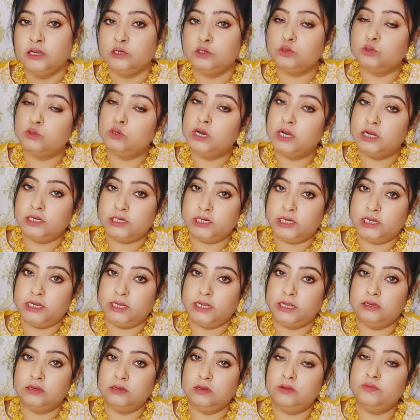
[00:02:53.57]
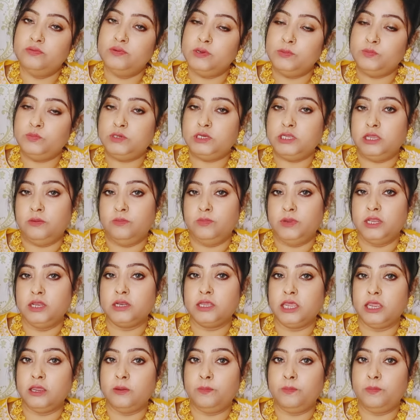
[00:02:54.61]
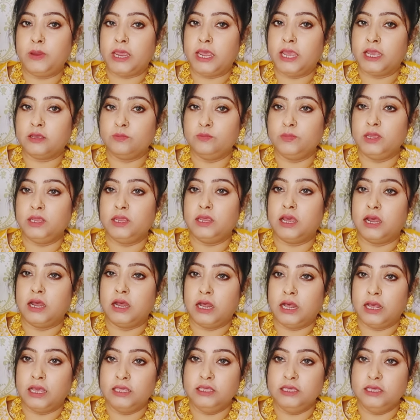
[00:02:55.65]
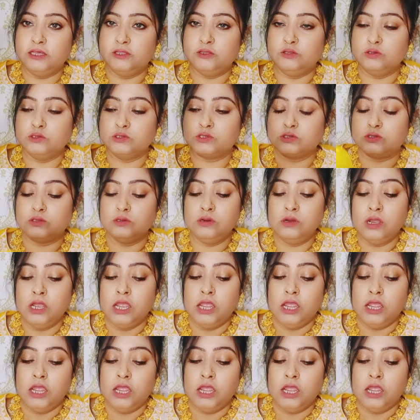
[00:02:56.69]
250 हंड्रेड के पैक में आई है दोस्तों